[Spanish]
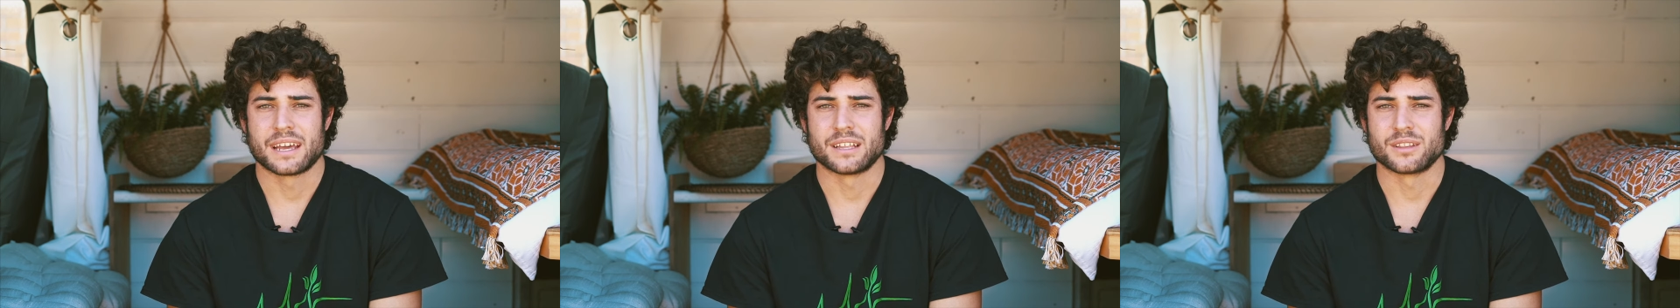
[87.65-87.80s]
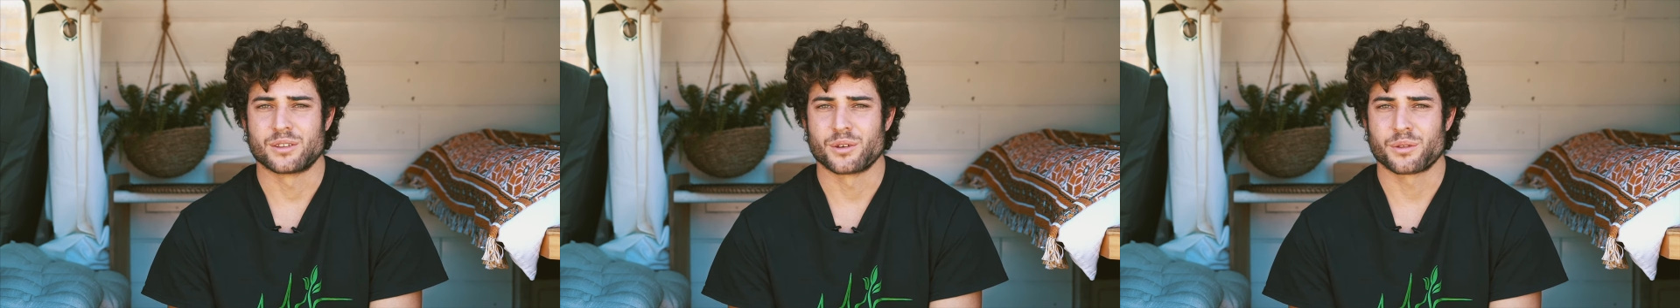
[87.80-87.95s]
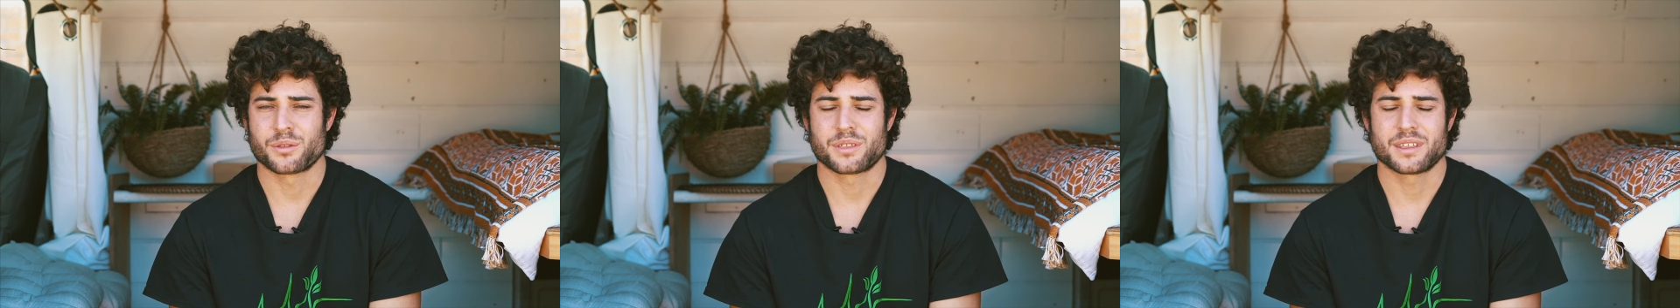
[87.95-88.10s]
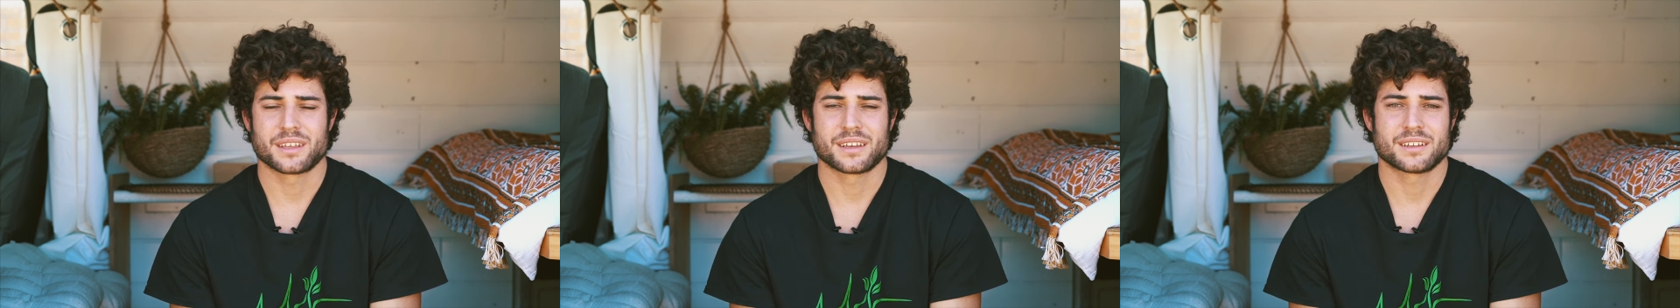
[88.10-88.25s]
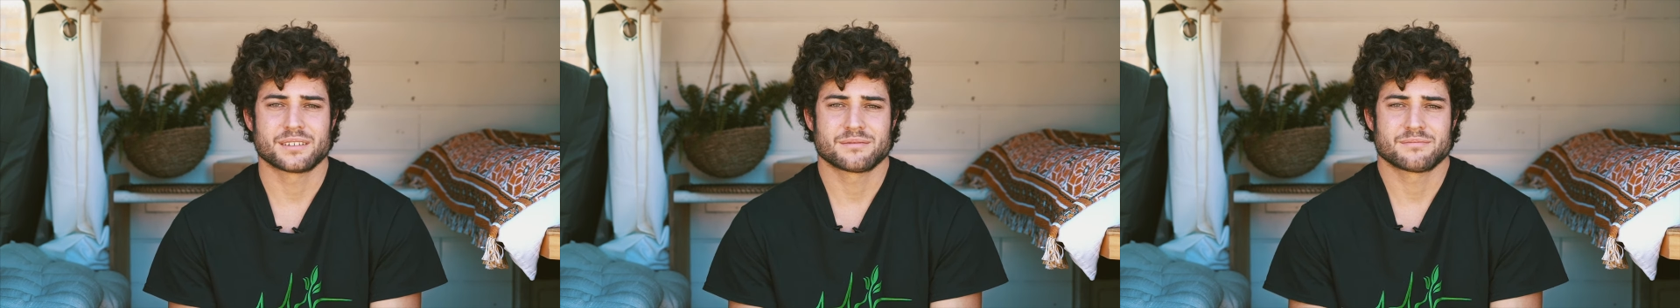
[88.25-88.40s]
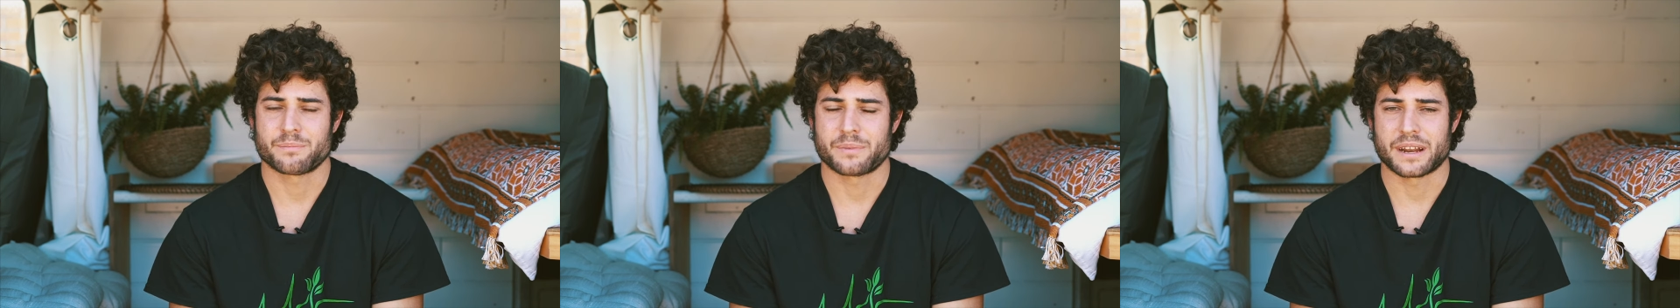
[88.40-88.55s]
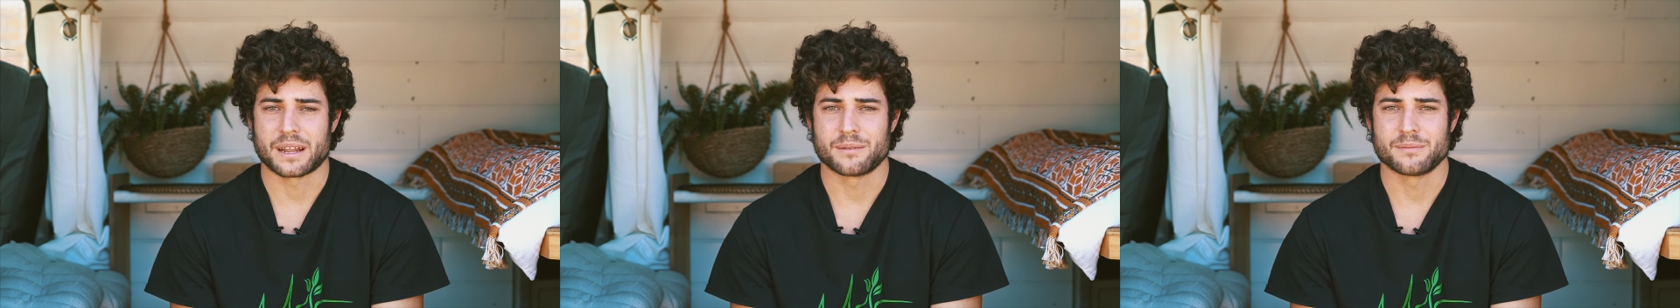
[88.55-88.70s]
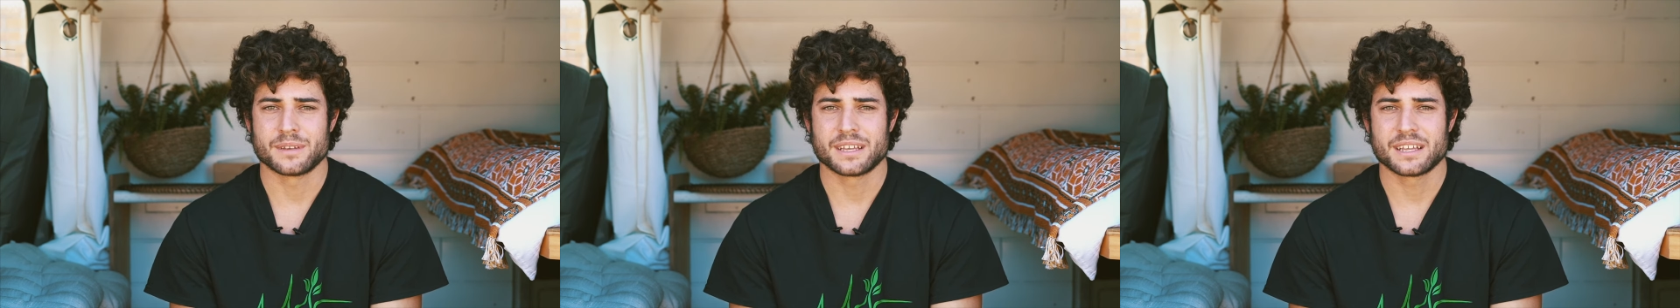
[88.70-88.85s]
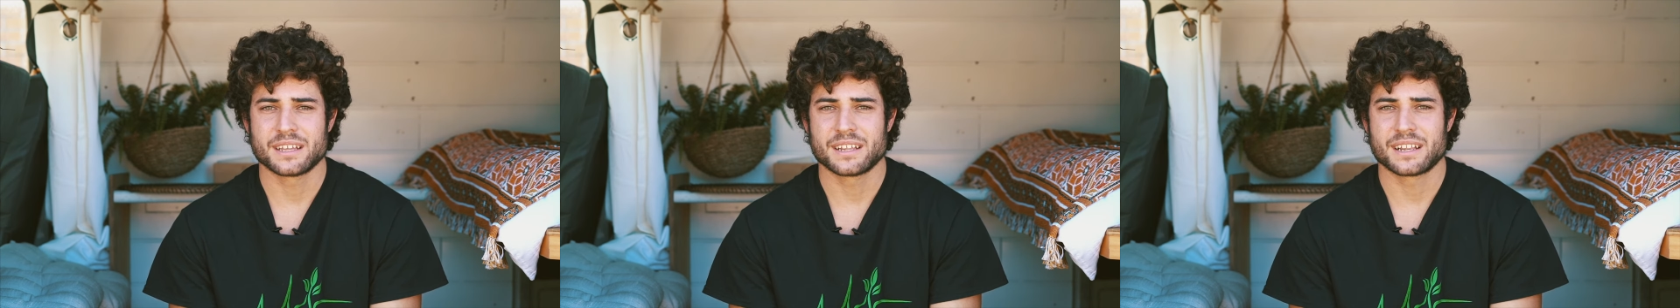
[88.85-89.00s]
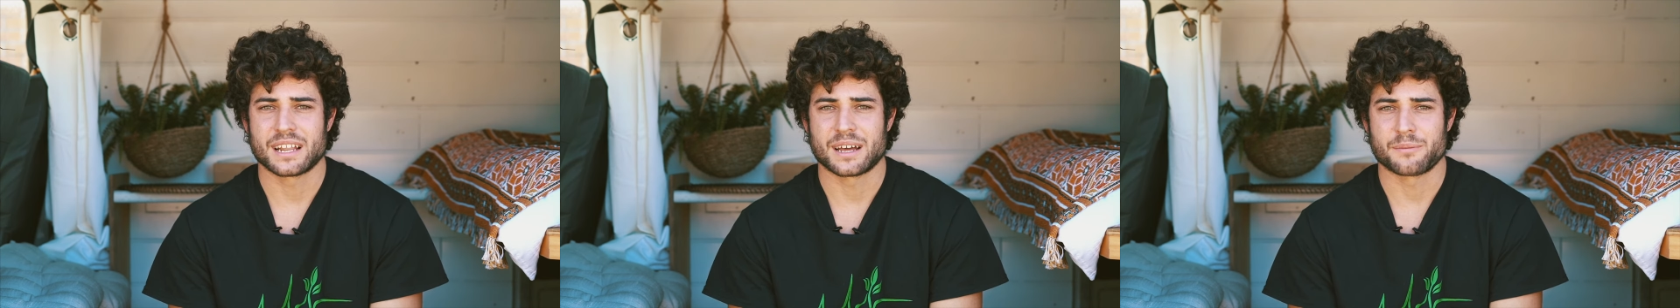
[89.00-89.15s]
Entonces, para
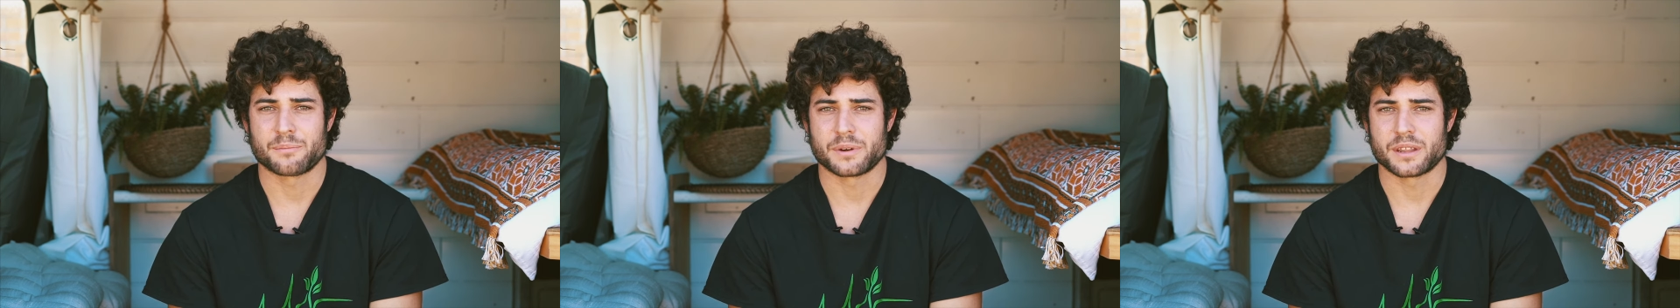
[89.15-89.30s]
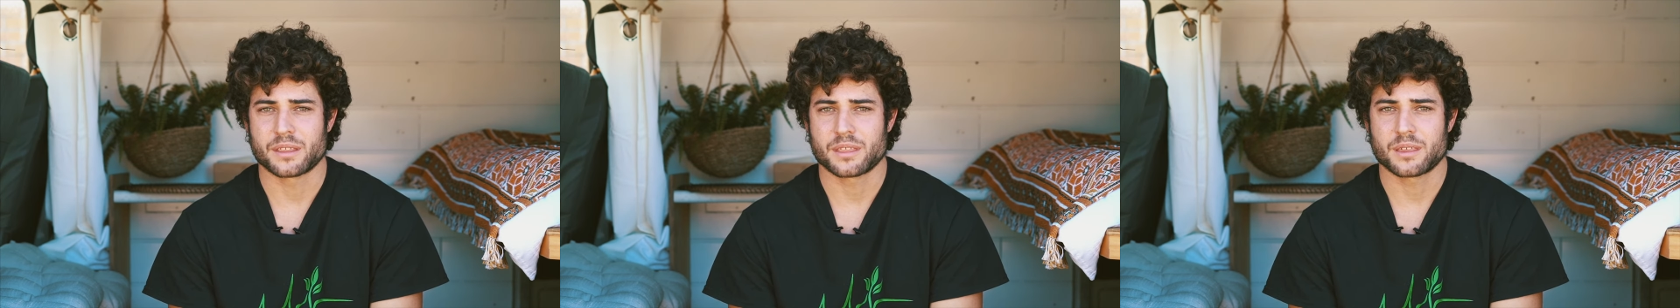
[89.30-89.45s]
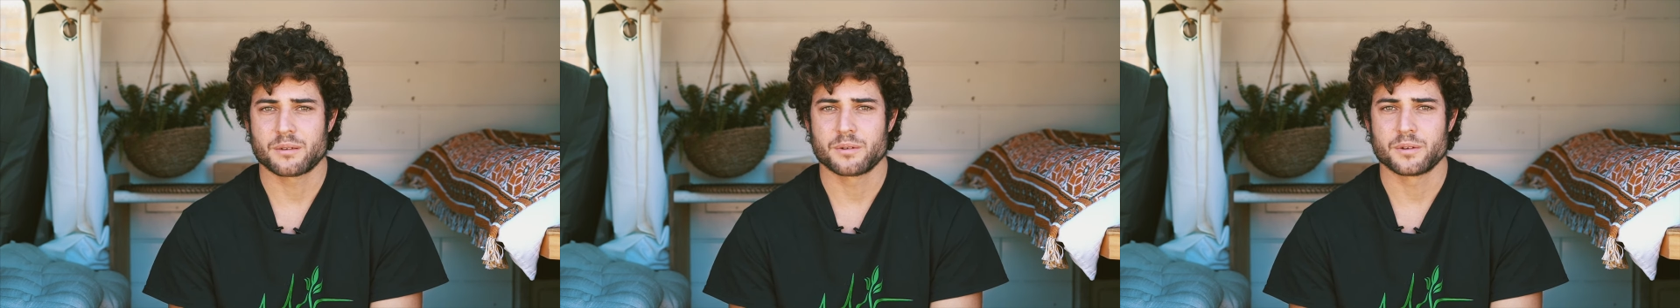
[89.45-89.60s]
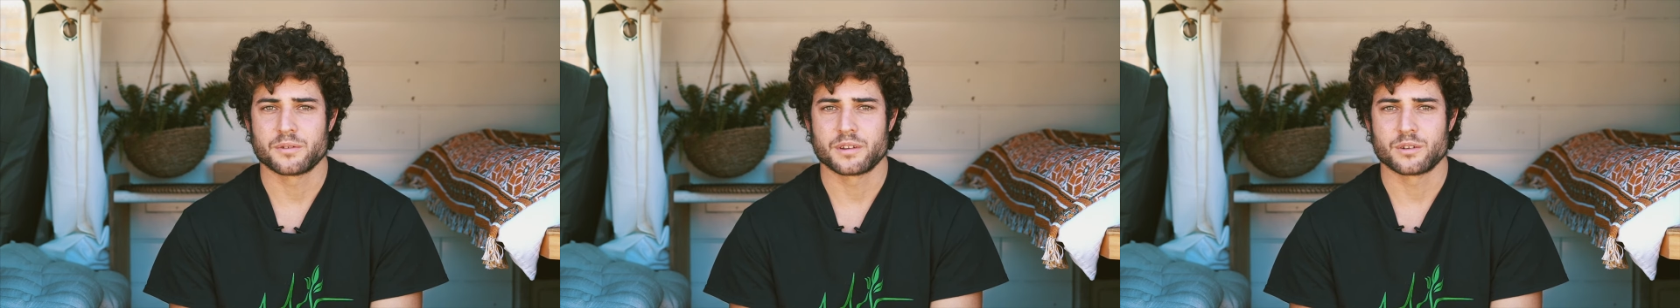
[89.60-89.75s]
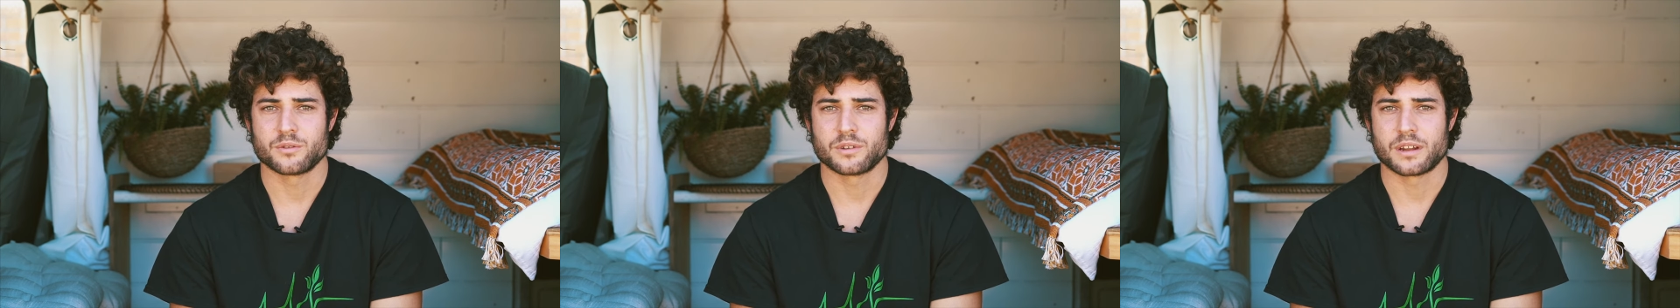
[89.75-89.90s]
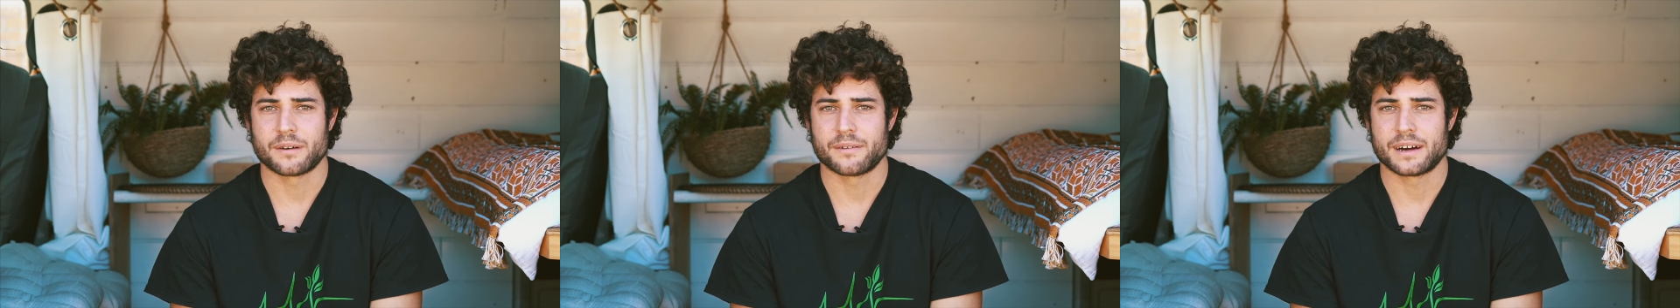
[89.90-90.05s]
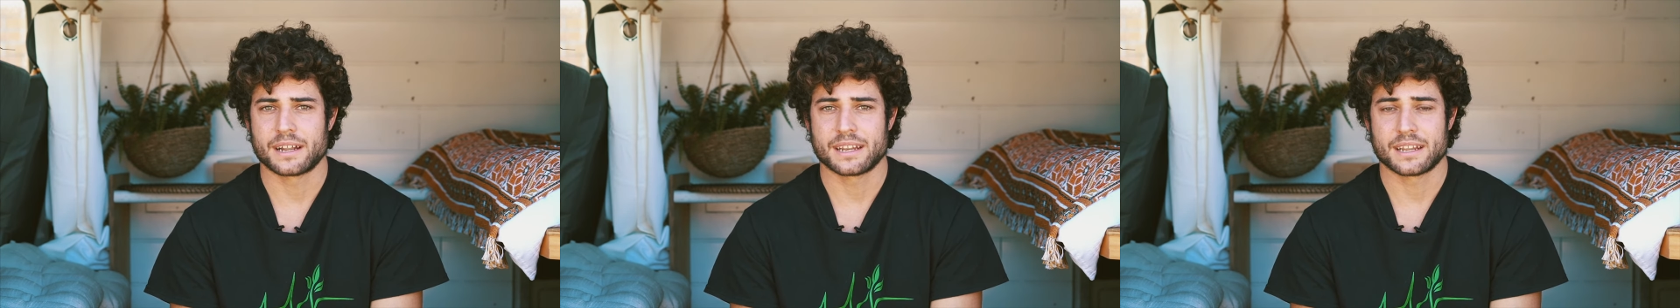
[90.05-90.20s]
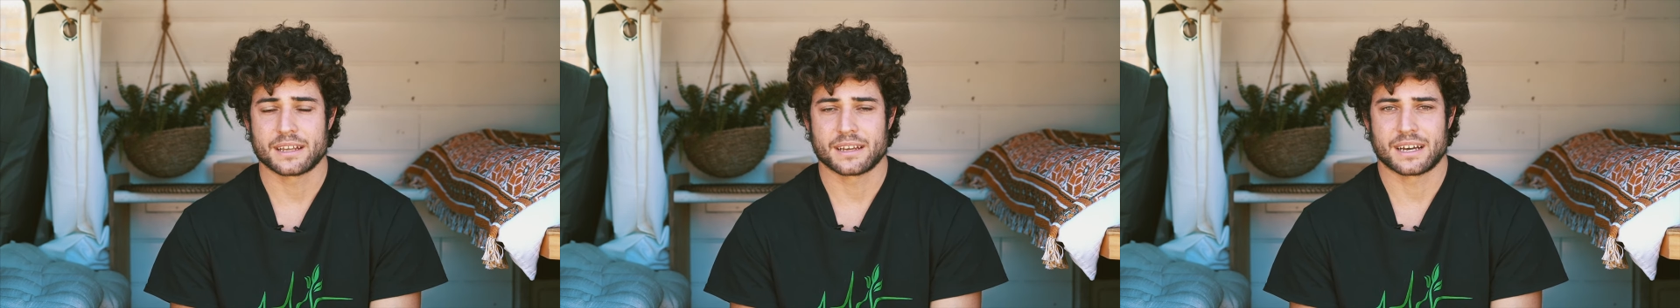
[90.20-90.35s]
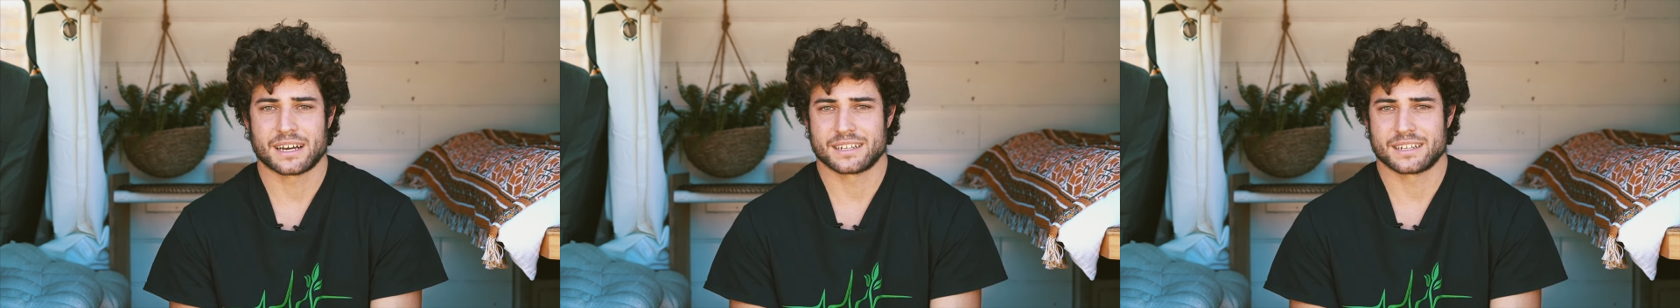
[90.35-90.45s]
mí la experiencia de vivir en una van